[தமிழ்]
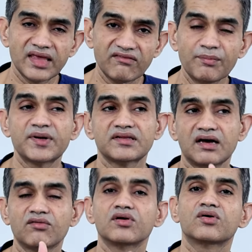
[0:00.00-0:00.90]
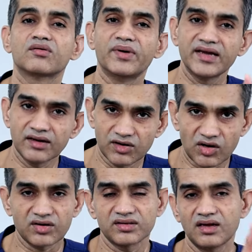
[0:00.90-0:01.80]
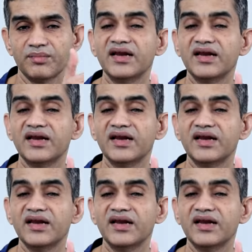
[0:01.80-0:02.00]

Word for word: தேவைப்பட்டதுன்னா அவங்களுக்கு ஒரு மெடிக்கல் டாக்டர் இருந்தால்